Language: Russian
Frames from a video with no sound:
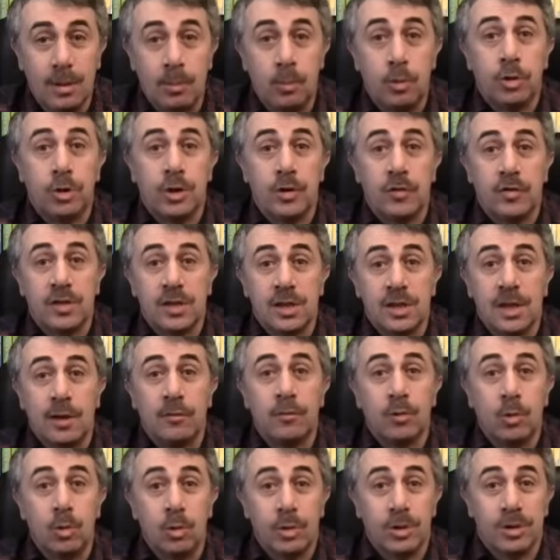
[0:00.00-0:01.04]
и будьте всегда
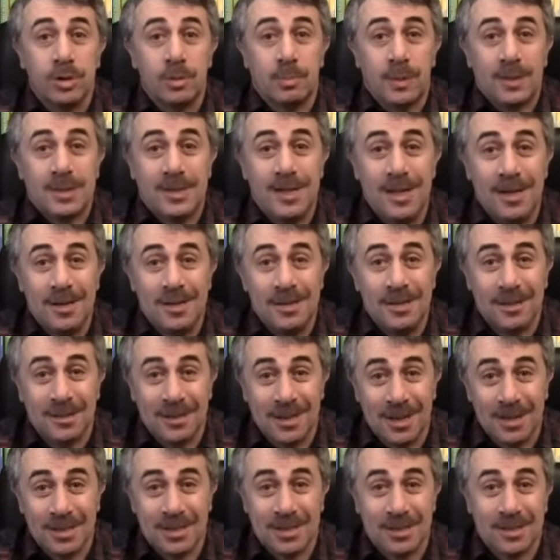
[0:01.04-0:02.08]
в курсе последних
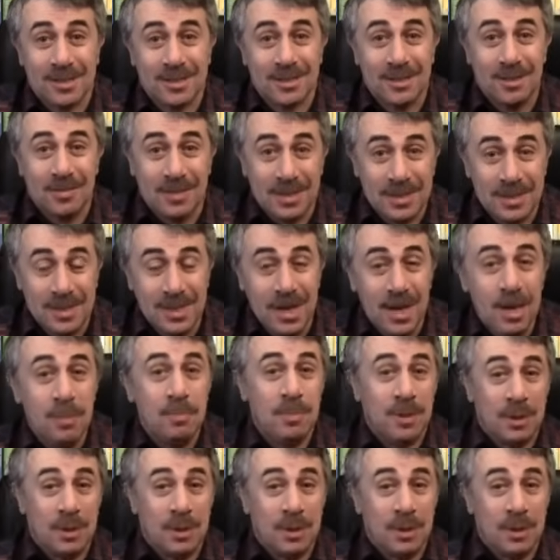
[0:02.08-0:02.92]
наших новостей.